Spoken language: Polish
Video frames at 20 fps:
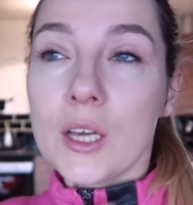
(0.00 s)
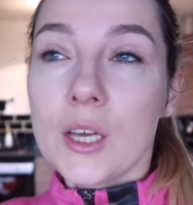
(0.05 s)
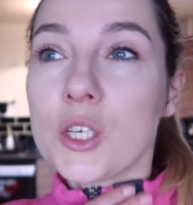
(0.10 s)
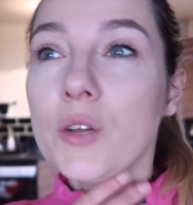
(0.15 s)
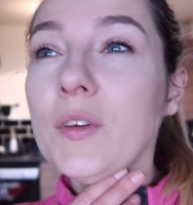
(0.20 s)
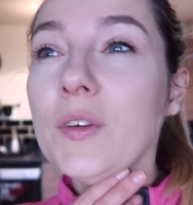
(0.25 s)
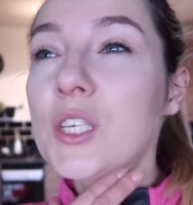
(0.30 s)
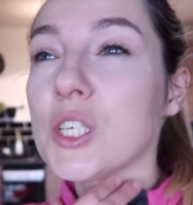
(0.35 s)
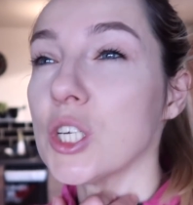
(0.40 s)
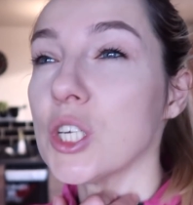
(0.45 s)

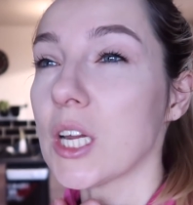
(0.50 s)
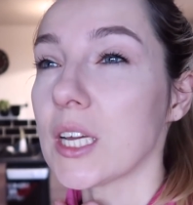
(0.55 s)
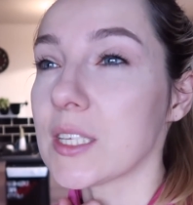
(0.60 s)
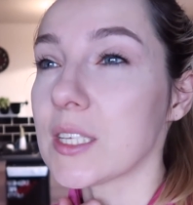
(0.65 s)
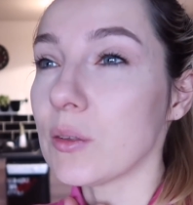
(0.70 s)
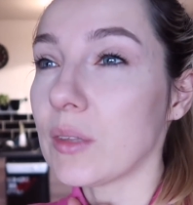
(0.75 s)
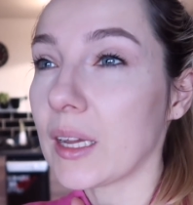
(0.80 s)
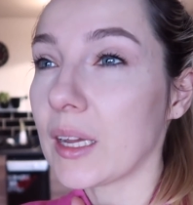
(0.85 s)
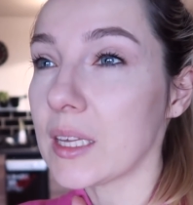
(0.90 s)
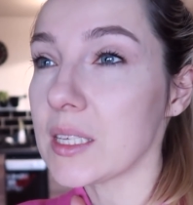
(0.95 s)
że wiecie, że jak
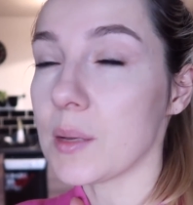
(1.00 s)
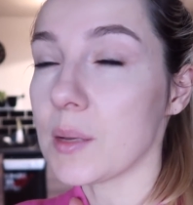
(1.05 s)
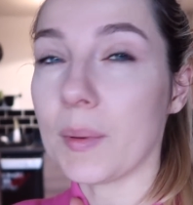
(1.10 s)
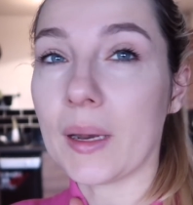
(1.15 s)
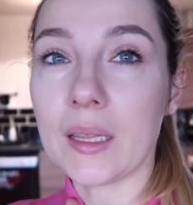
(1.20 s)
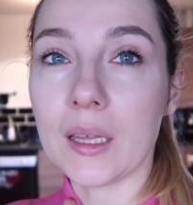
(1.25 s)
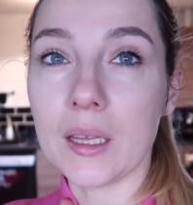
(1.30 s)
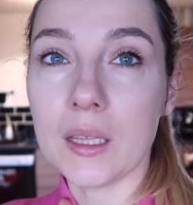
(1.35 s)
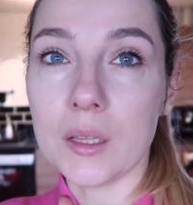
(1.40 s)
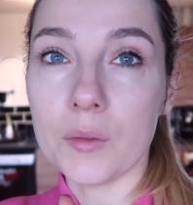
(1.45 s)
są takie
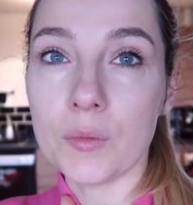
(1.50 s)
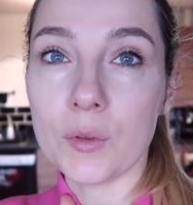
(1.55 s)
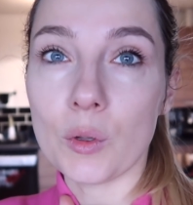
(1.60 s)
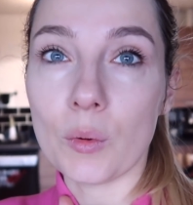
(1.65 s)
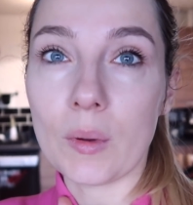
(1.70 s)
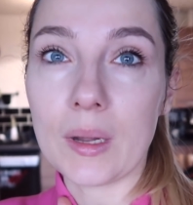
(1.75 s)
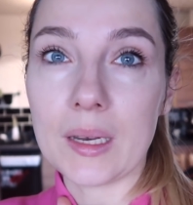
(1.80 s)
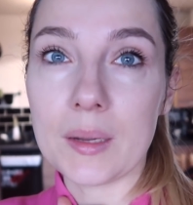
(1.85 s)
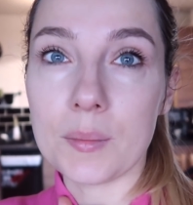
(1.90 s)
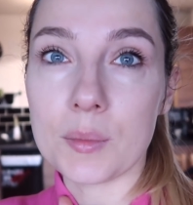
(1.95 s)
zebrania
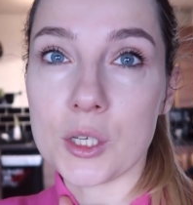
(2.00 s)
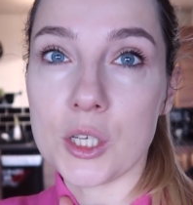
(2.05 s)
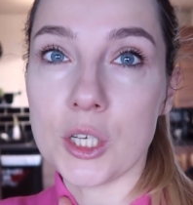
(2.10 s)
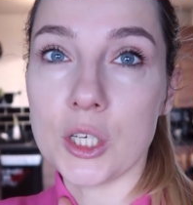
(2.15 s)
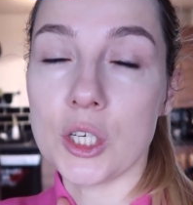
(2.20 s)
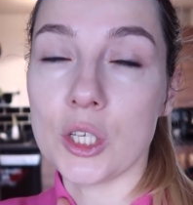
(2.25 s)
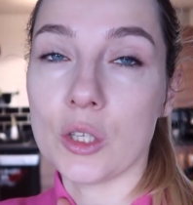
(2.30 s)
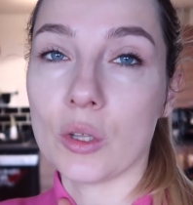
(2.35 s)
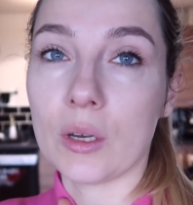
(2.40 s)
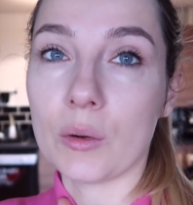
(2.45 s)
indywidualne bez
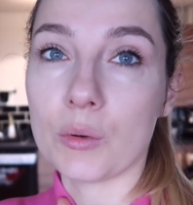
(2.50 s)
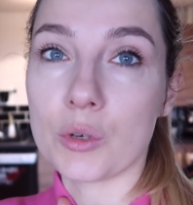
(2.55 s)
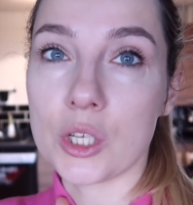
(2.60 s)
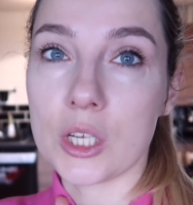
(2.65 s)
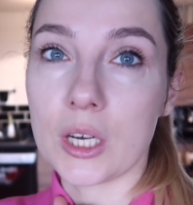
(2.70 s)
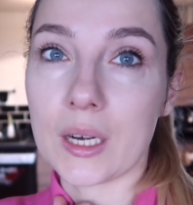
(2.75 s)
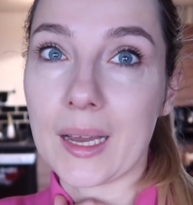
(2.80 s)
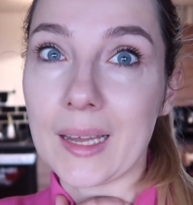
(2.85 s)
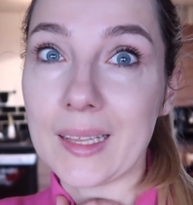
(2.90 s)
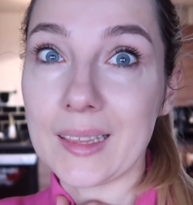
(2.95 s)
dzieci, to
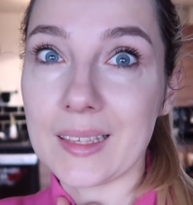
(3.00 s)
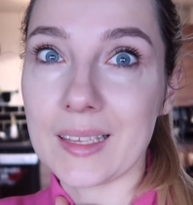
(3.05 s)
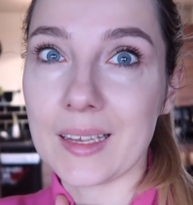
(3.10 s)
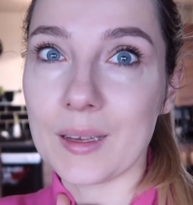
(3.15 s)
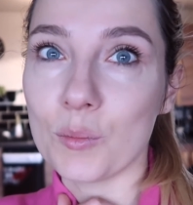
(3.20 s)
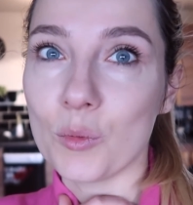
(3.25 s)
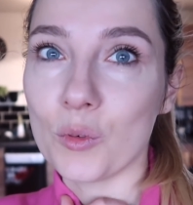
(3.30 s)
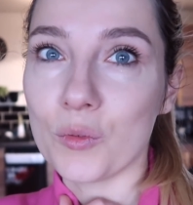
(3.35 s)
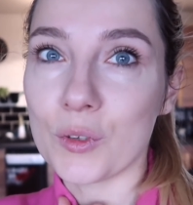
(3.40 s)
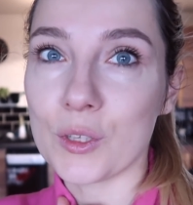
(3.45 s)
nauczyciel
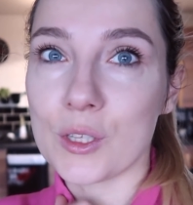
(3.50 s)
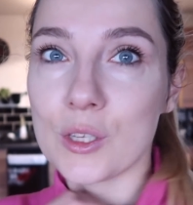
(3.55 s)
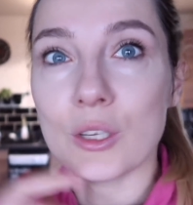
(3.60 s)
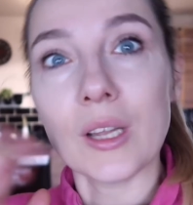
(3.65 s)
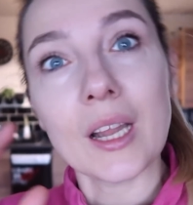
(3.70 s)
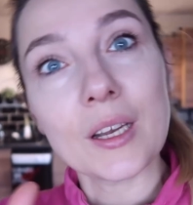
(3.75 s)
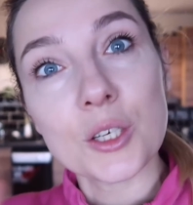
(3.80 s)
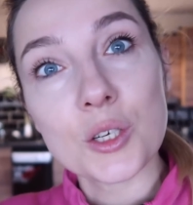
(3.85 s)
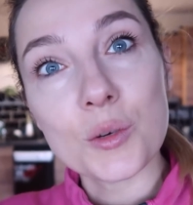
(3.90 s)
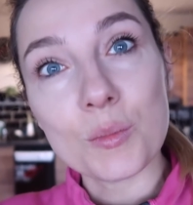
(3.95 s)
chętnie mówi,
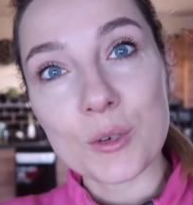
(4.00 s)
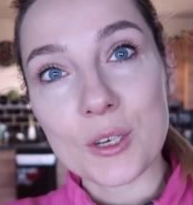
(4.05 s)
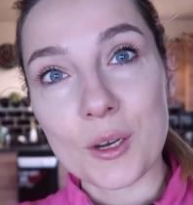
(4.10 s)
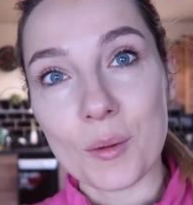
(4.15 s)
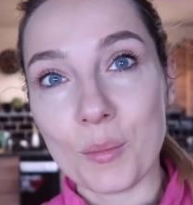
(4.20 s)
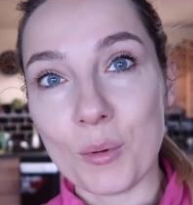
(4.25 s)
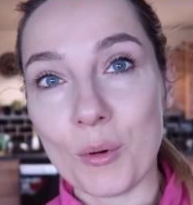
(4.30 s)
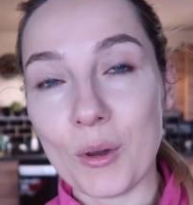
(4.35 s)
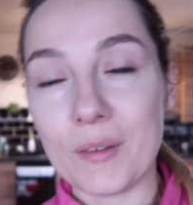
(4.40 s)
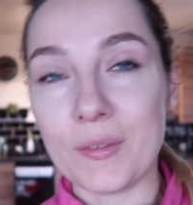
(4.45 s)
nad czym
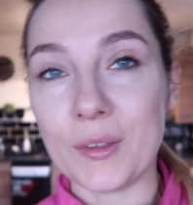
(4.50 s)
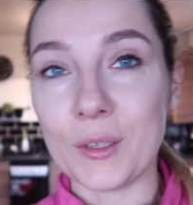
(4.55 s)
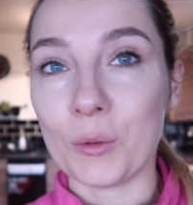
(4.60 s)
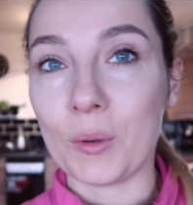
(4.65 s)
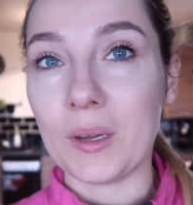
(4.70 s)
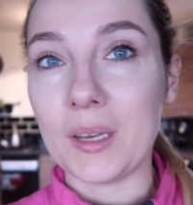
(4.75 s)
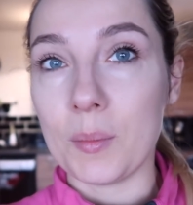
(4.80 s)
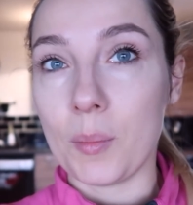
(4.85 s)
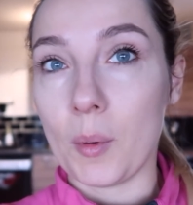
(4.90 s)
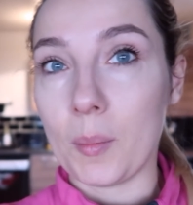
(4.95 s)
można było
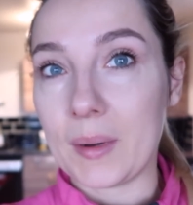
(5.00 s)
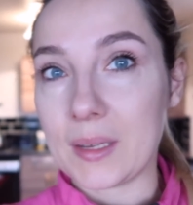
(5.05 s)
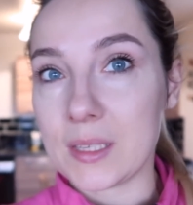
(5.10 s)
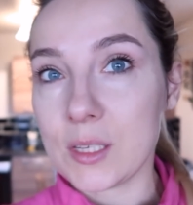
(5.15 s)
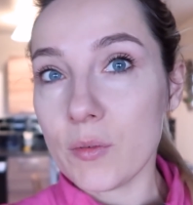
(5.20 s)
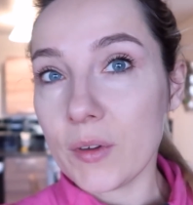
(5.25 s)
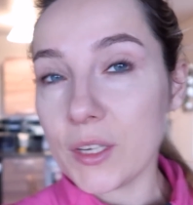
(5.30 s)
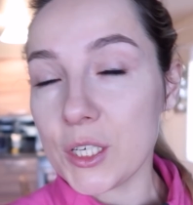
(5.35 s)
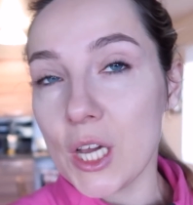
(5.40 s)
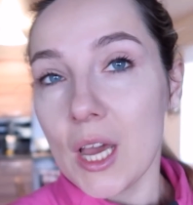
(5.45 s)
ewentualnie
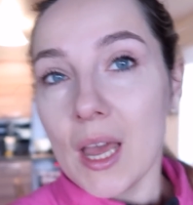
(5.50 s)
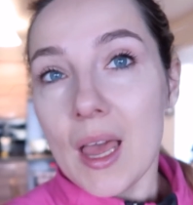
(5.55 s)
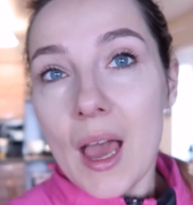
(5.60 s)
popracować,